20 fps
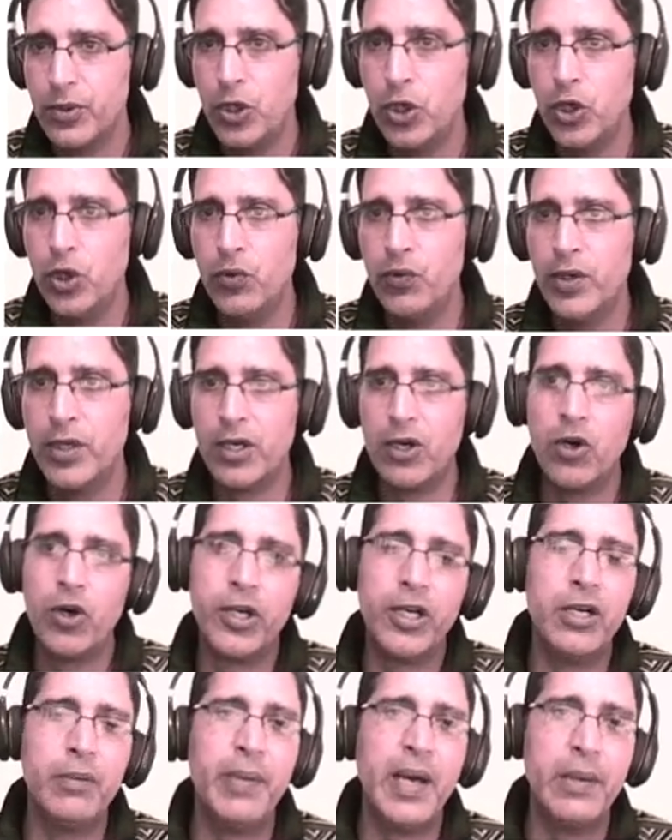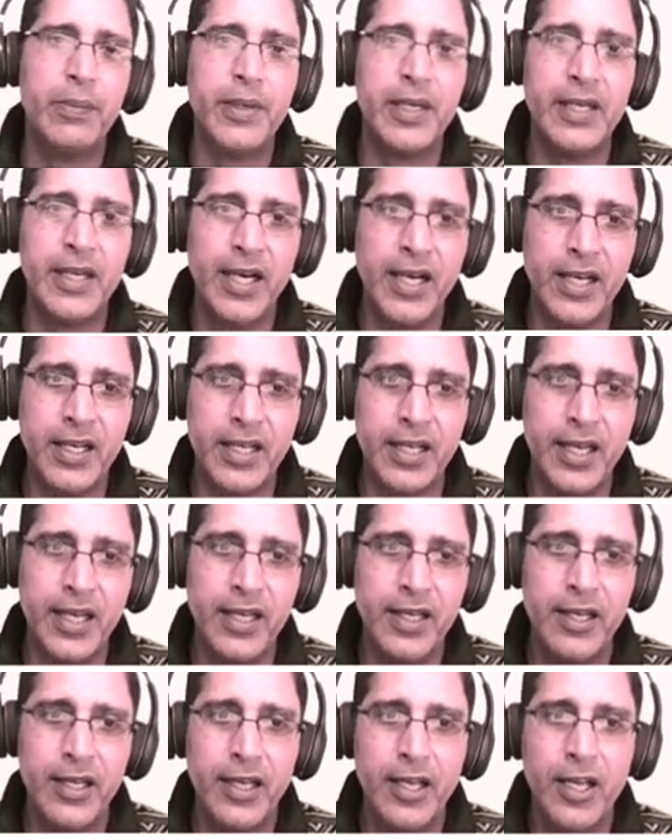लोअर ऑर्गन पाइप की आ रही
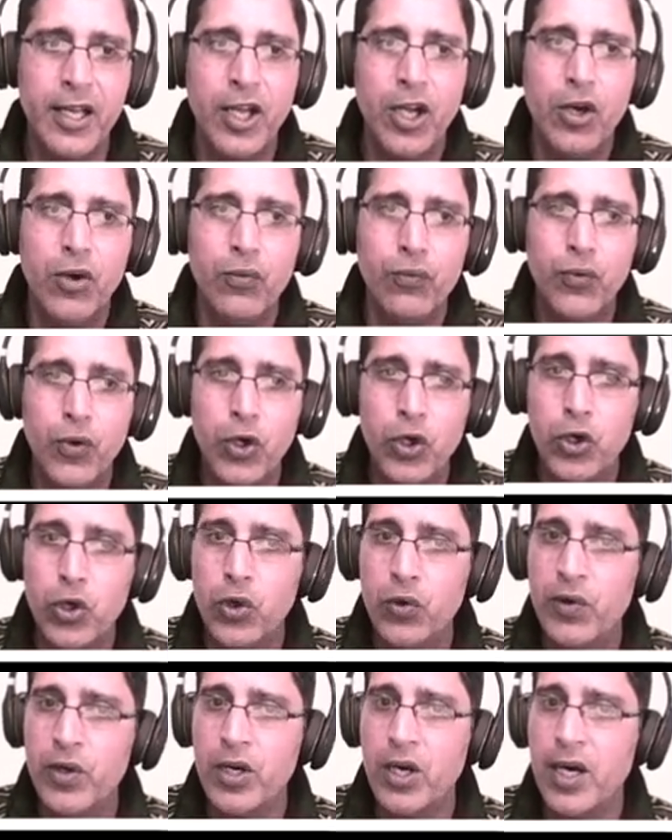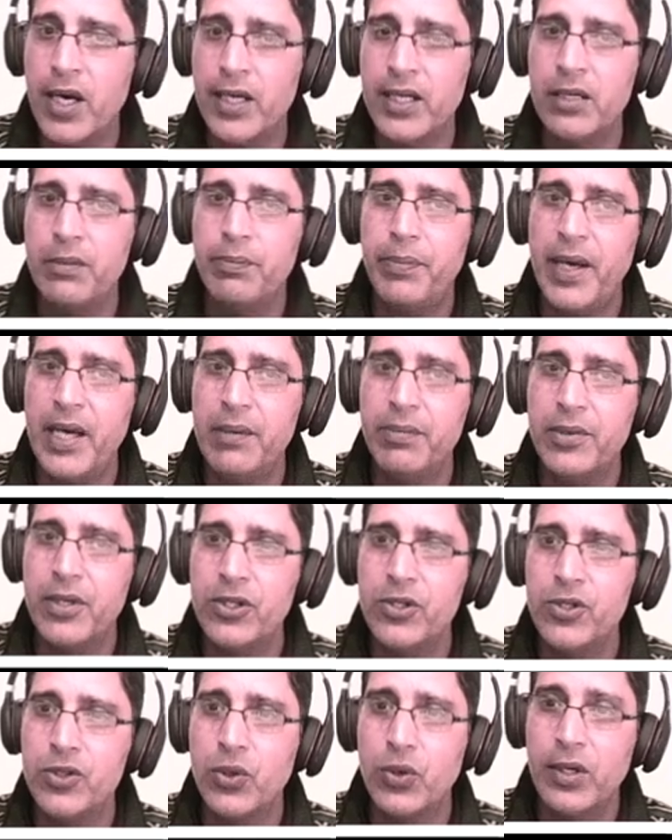है वो लोअर ऑर्गन पाइप
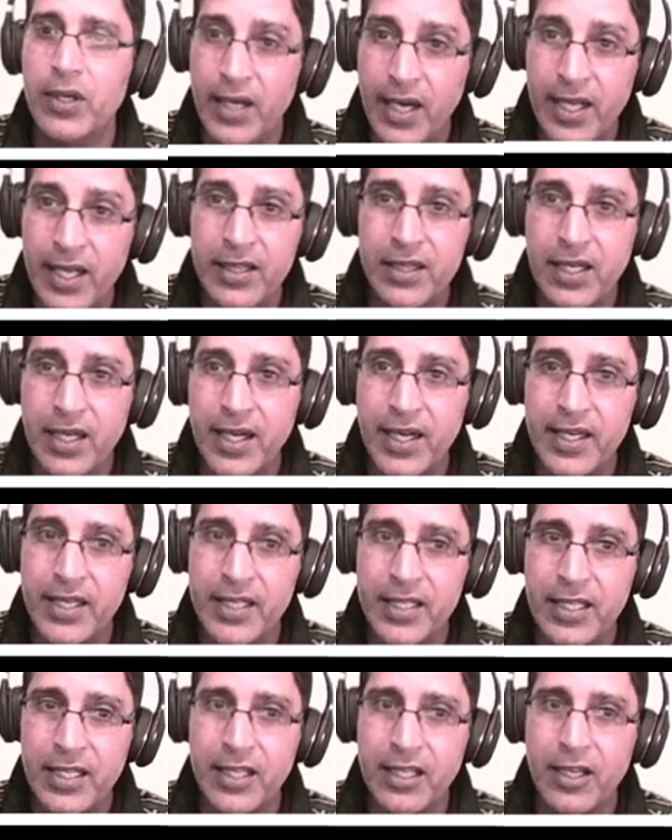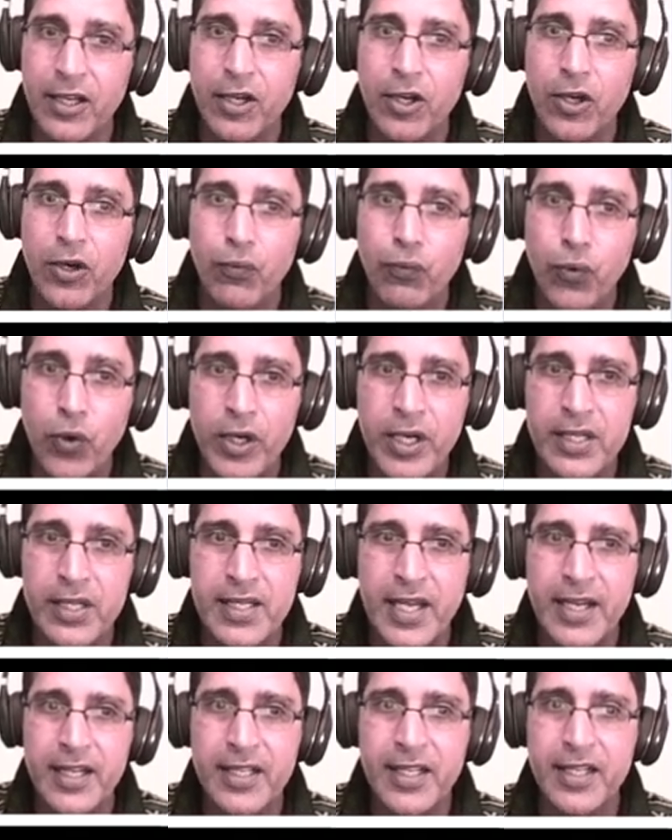की जो लेंथ आएगी वो
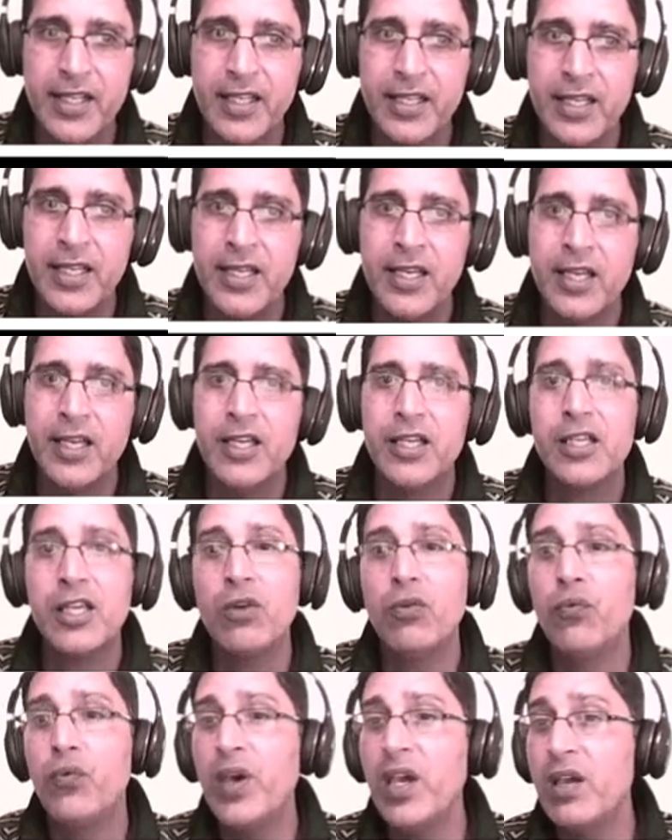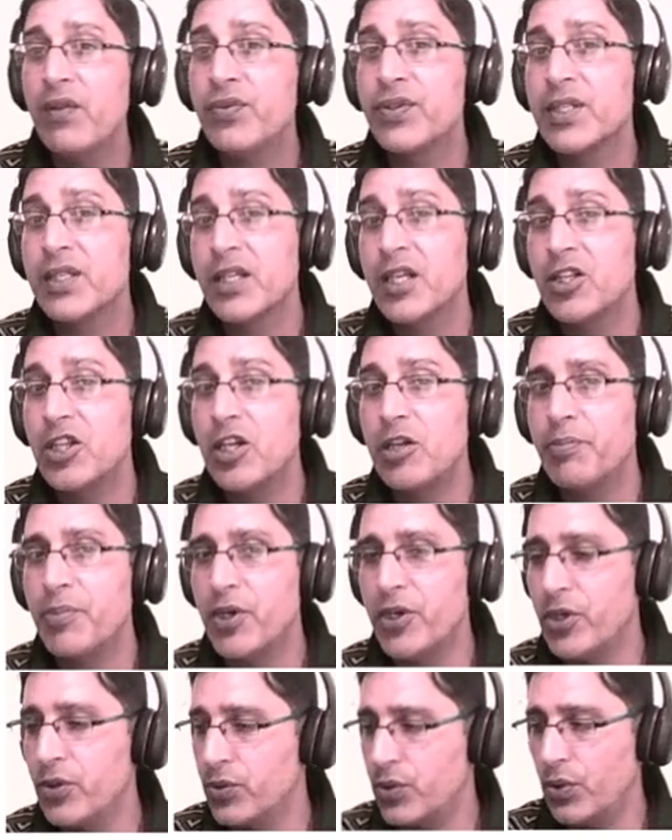डिसाइड करेगी कि वेव्स कितनी
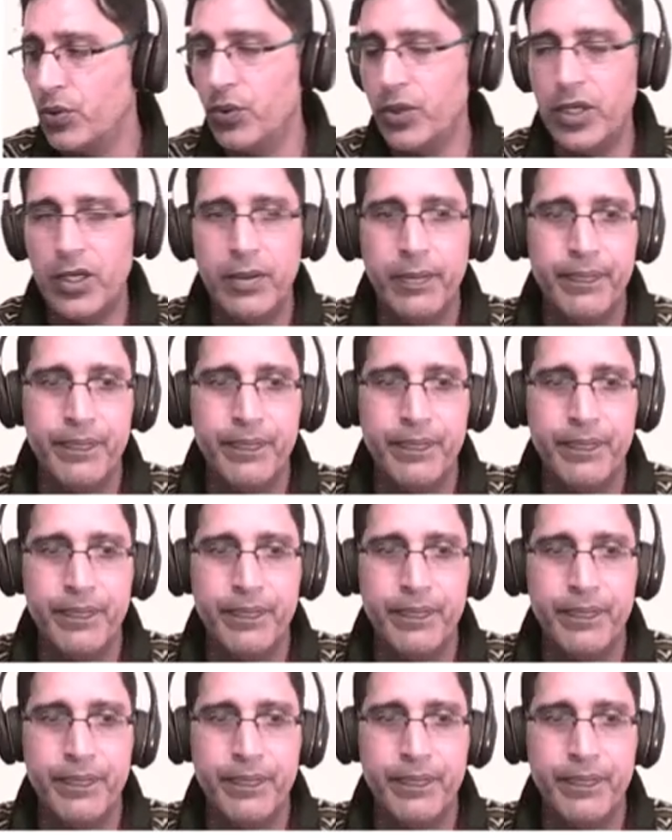प्रोड्यूस होंगी